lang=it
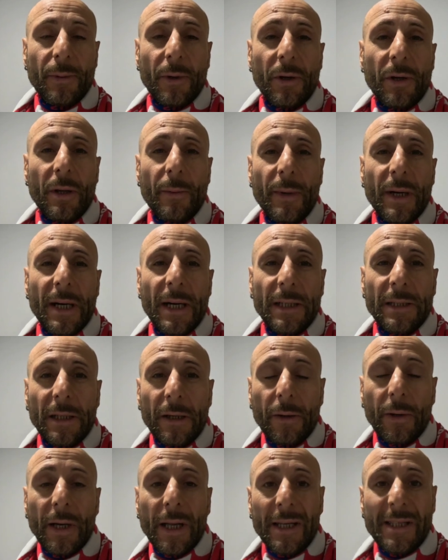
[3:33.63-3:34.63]
però gli è mancata
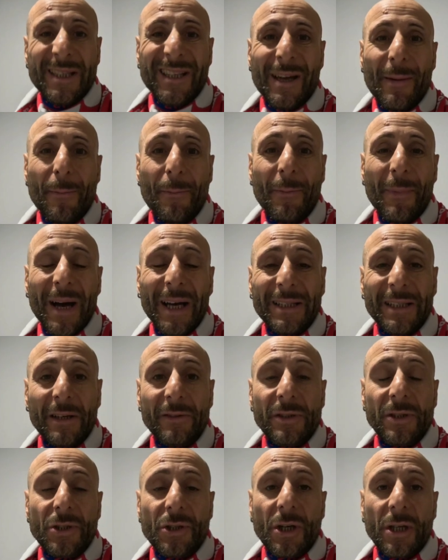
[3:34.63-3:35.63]
quella zampata
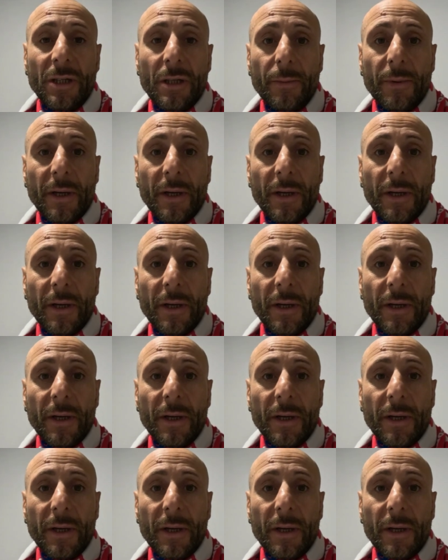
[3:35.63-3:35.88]
vincente